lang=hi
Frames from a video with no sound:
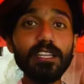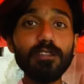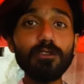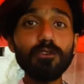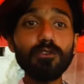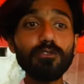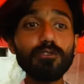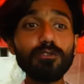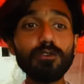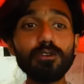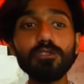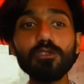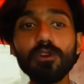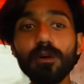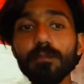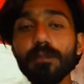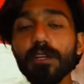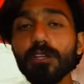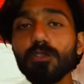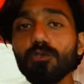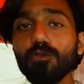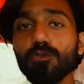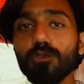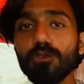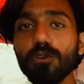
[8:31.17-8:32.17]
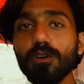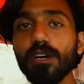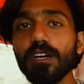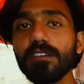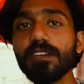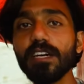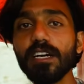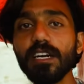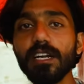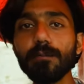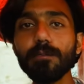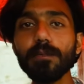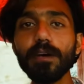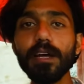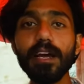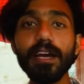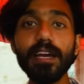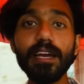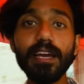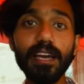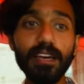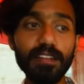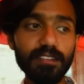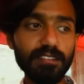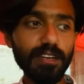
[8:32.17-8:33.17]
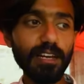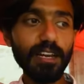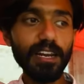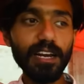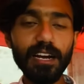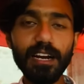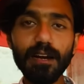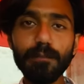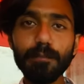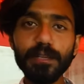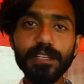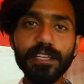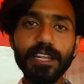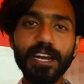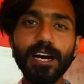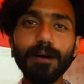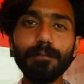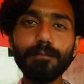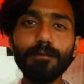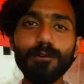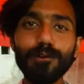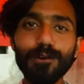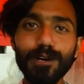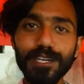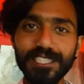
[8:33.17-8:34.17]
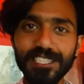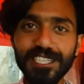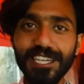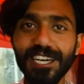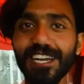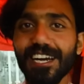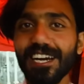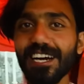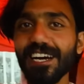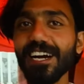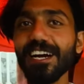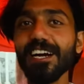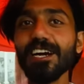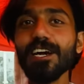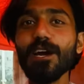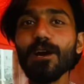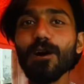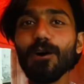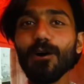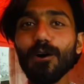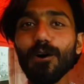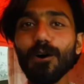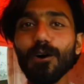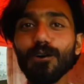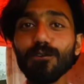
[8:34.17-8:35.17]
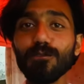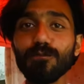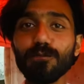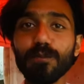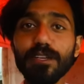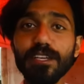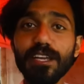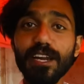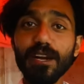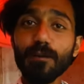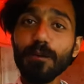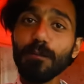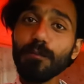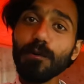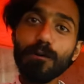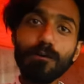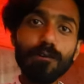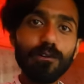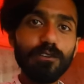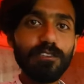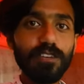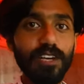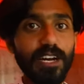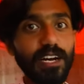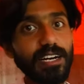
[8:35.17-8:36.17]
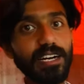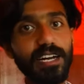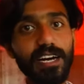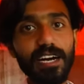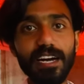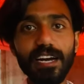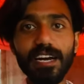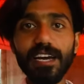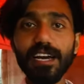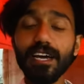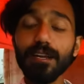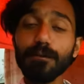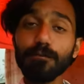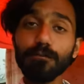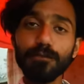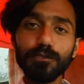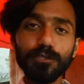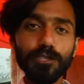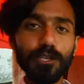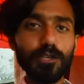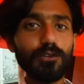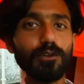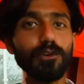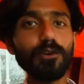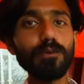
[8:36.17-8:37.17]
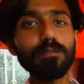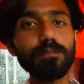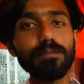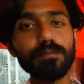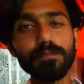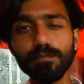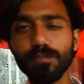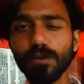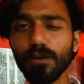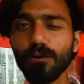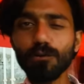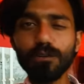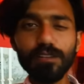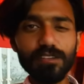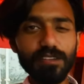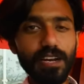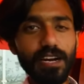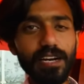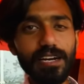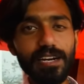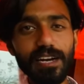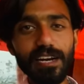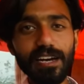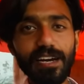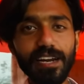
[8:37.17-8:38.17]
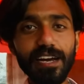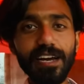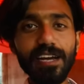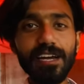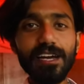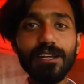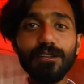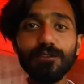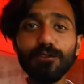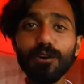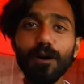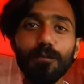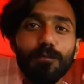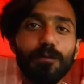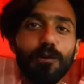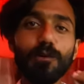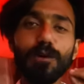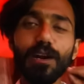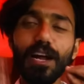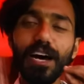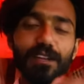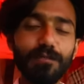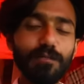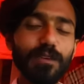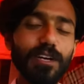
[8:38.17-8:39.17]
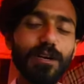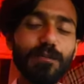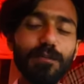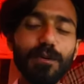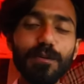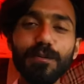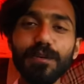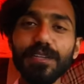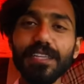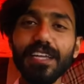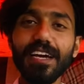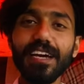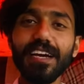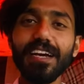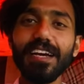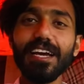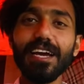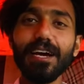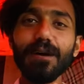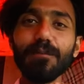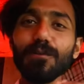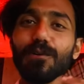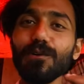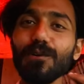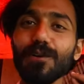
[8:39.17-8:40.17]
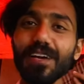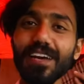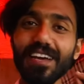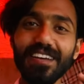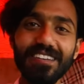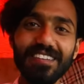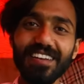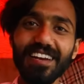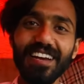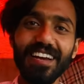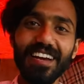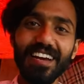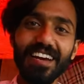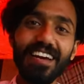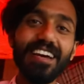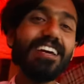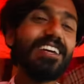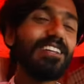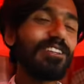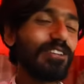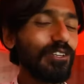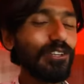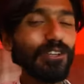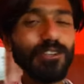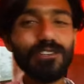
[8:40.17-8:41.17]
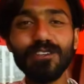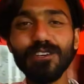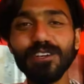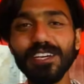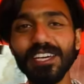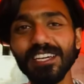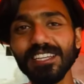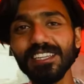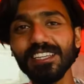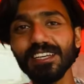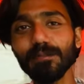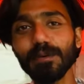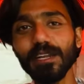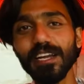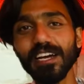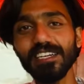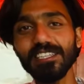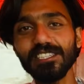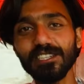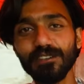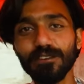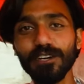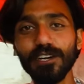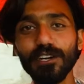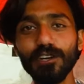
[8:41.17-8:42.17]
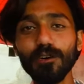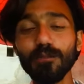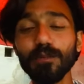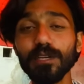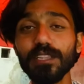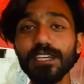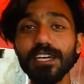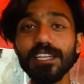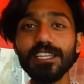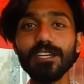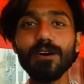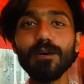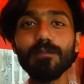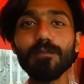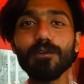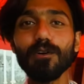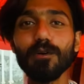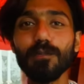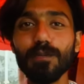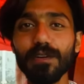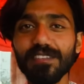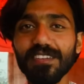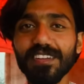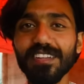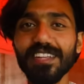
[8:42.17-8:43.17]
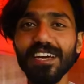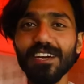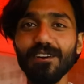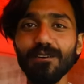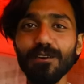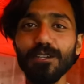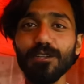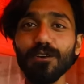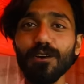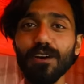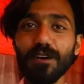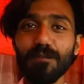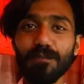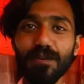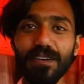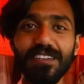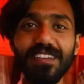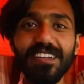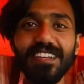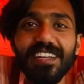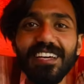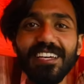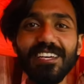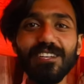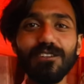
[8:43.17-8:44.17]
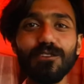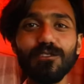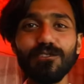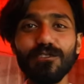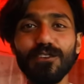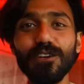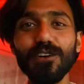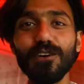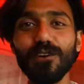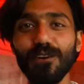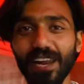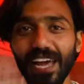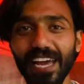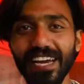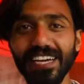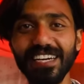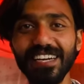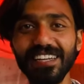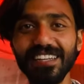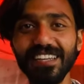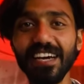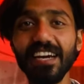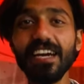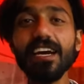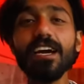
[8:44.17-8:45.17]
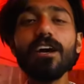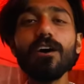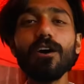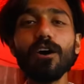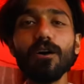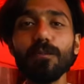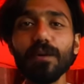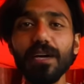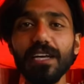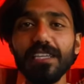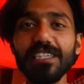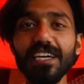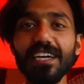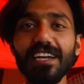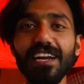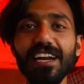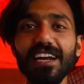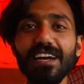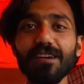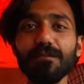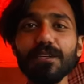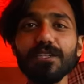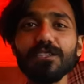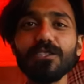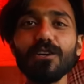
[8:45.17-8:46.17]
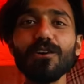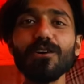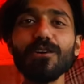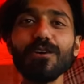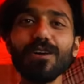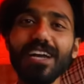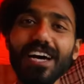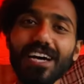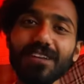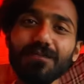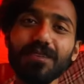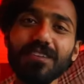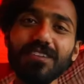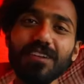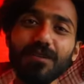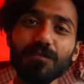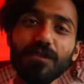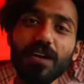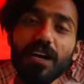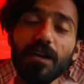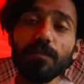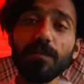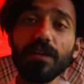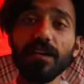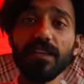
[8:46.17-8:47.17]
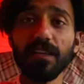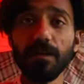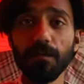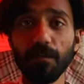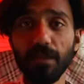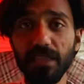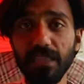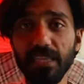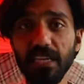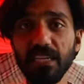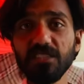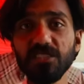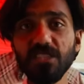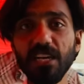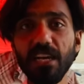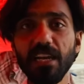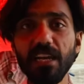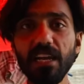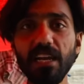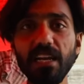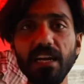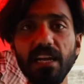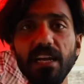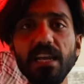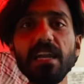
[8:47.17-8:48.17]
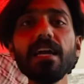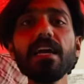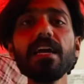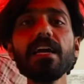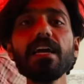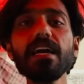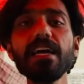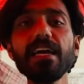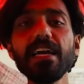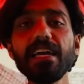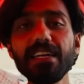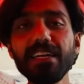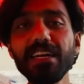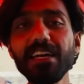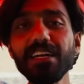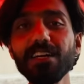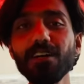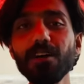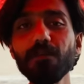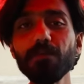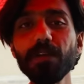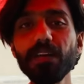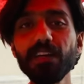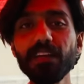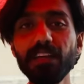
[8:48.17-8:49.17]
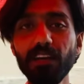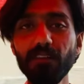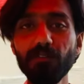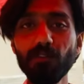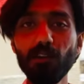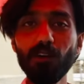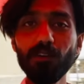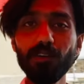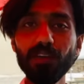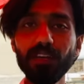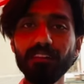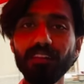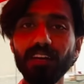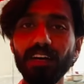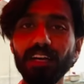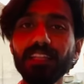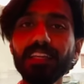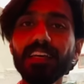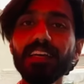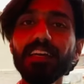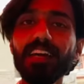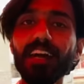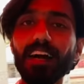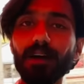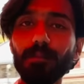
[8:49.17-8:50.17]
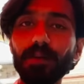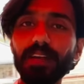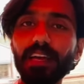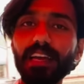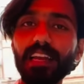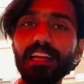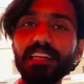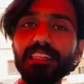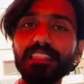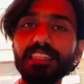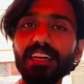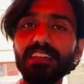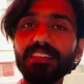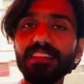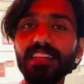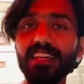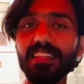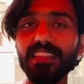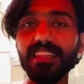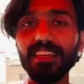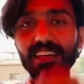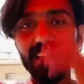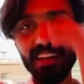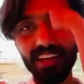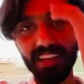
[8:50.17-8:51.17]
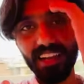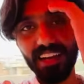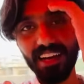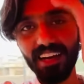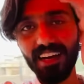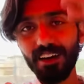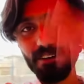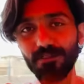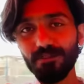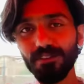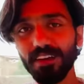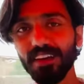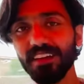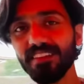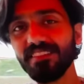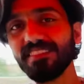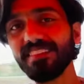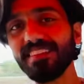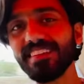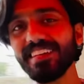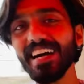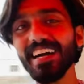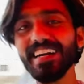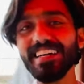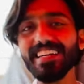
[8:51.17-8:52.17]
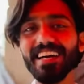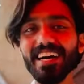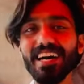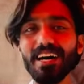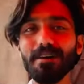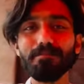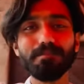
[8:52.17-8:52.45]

दोस्तों जो हमने तोतों का सेटअप करा है कैसा लगा पिंजरा आप लोगों को अच्छा लगा और उस पिंजरे में बिल्कुल सेट आ गए यार मुझे तो बिल्कुल सेट लग रहे हैं तो आप लोग लाद में कमेंट में बताएगा कि आप लोगों को कैसे लगे तो दोस्तों ये थी मेरी आज की वीडियो उम्मीद करता हूँ आप लोगों को पसंद आई होगी तो अगर पसंद आई है तो इस वीडियो को लाइक कर दें और मेरे चैनल घर में चौक को लाद में सब्सक्राइब कर दें मिलते हैं इन कल एक नए टॉपिक नए ब्लॉग के साथ अभी के लिए इजाजत अल्लाह हाफिज टाटा